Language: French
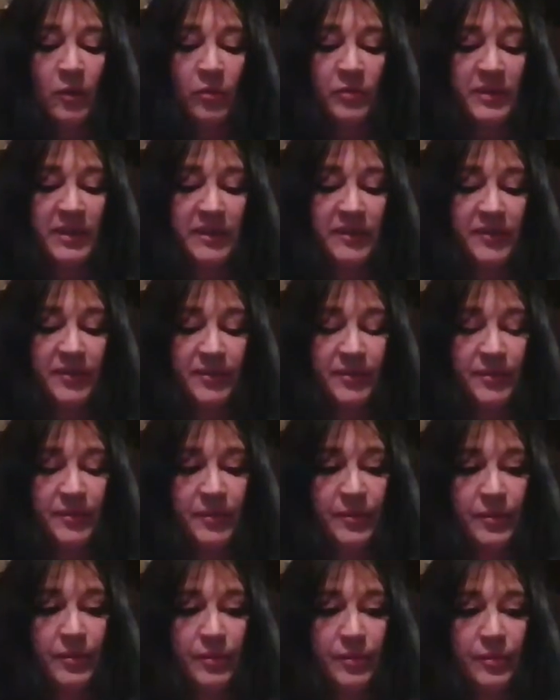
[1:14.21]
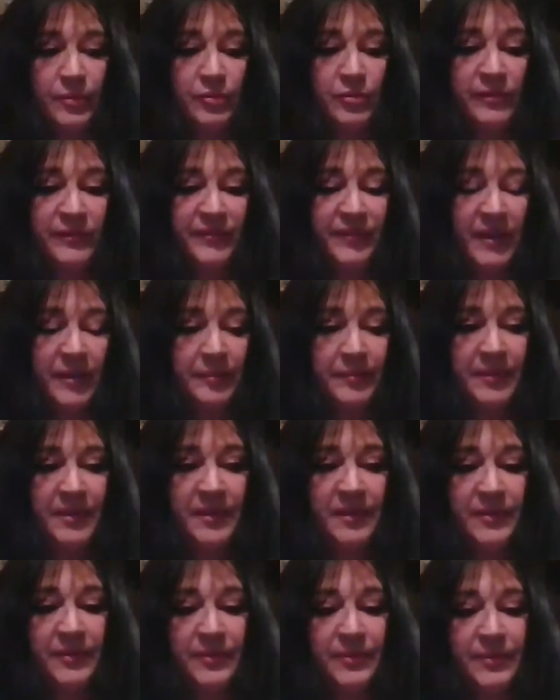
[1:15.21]
En étant euh, d'une
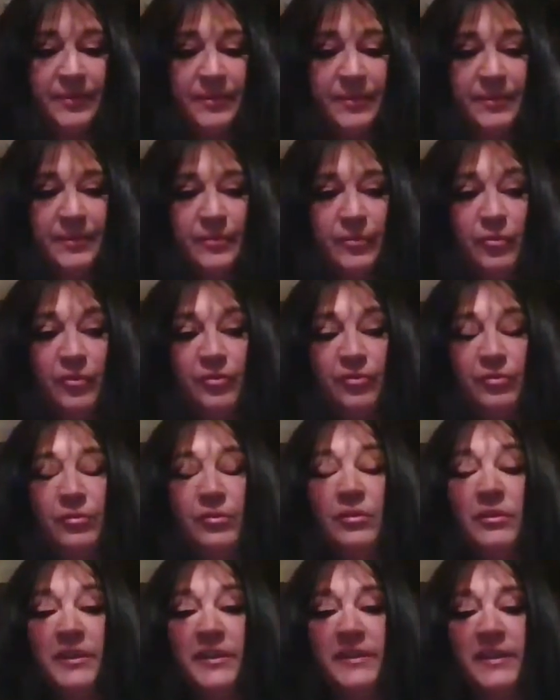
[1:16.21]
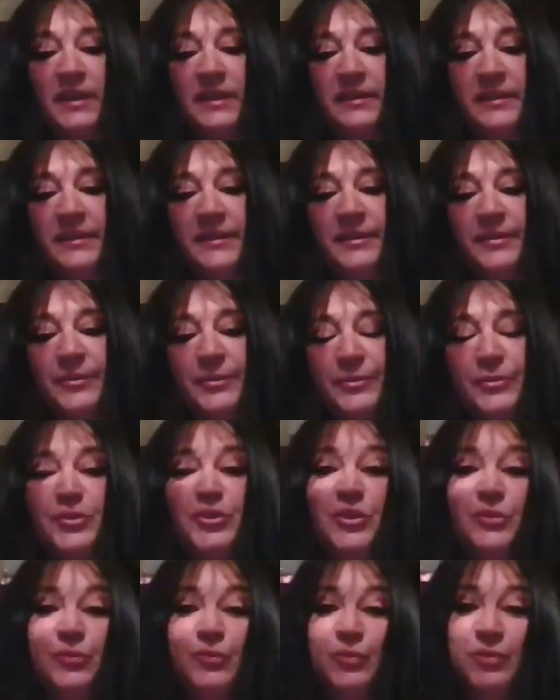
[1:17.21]
famille du sud de l'Italie,
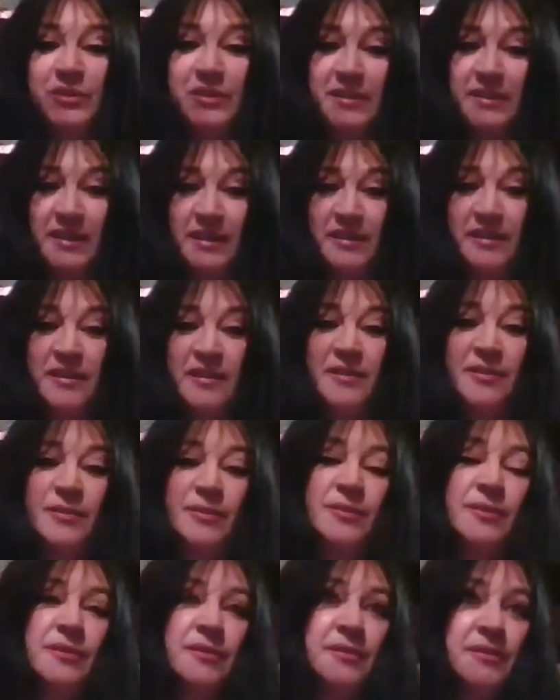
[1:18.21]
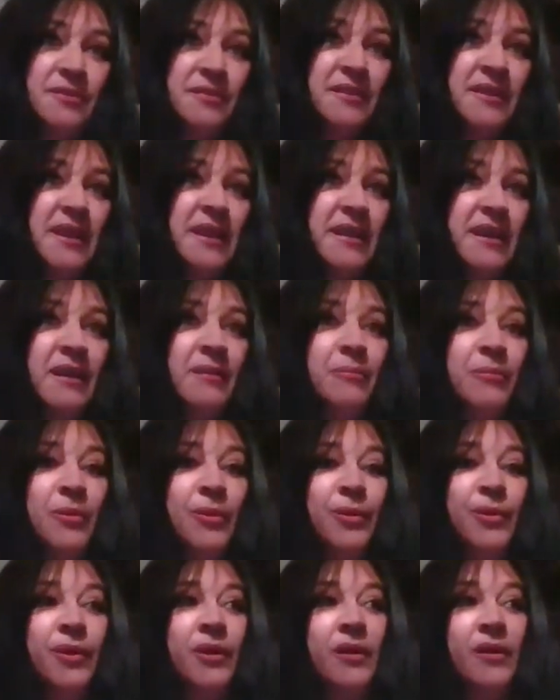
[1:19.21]
chez nous en Italie, quand quelqu'un
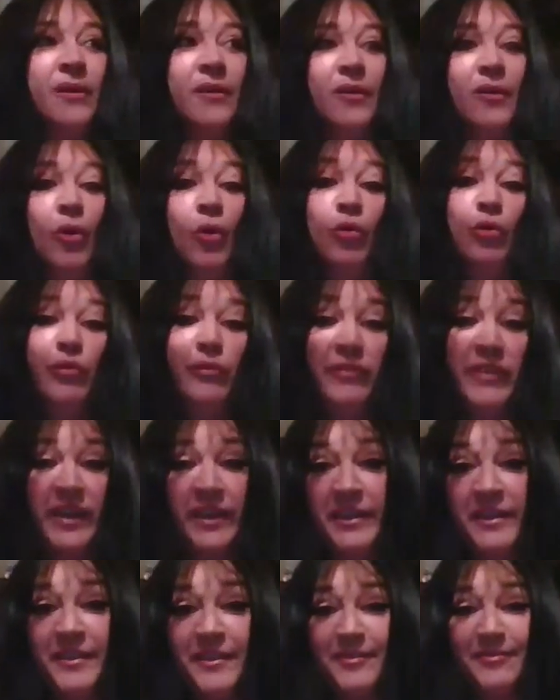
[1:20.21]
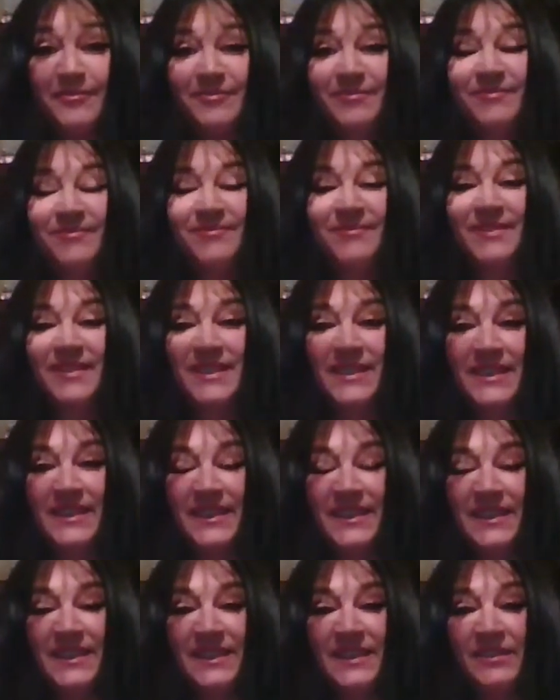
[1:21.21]
meurt, on le veille.
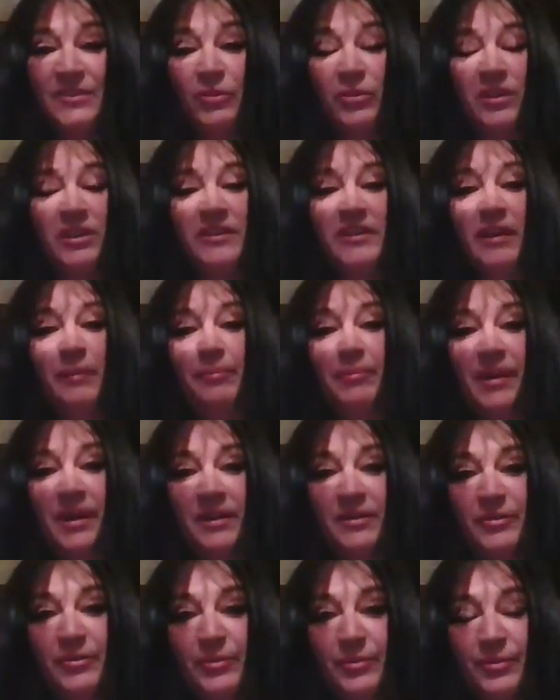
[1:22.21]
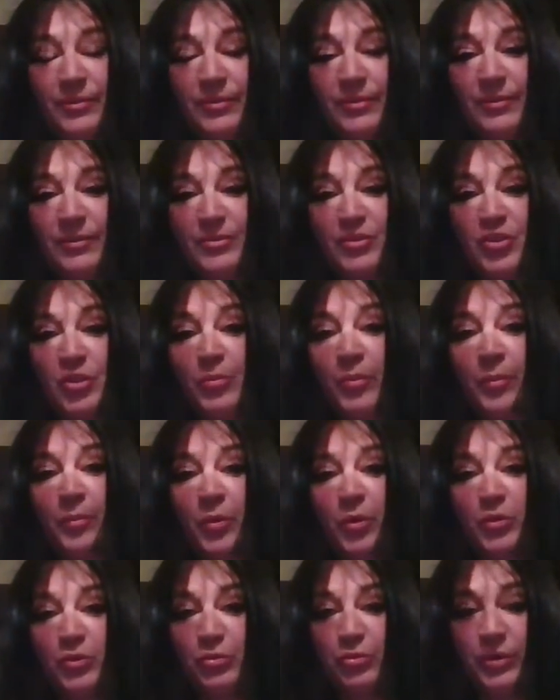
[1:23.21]
Donc il n'y a pas de chambre
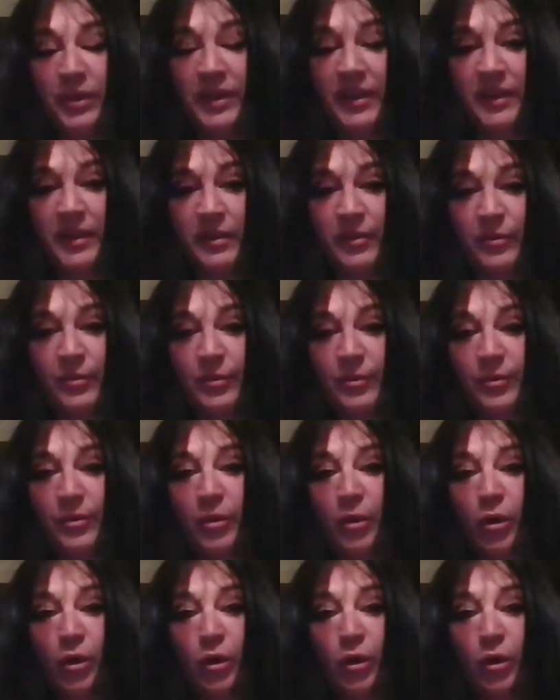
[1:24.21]
mortuaire